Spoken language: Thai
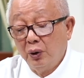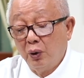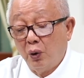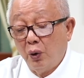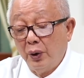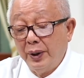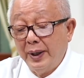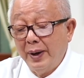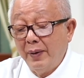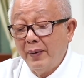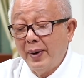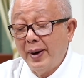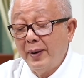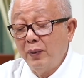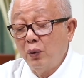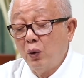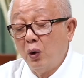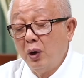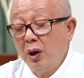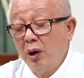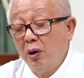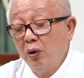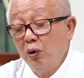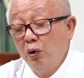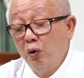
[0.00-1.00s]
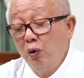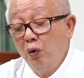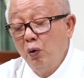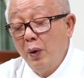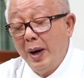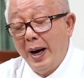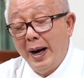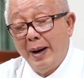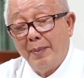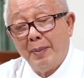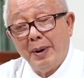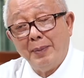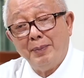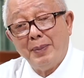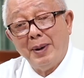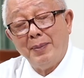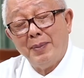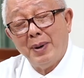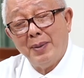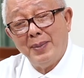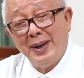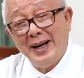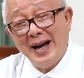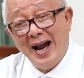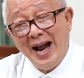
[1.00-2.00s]
คนได้แวดวงเขารู้ว่ามันเป็น
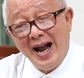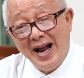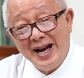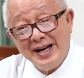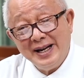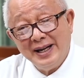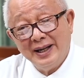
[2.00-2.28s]
ไปไม่ได้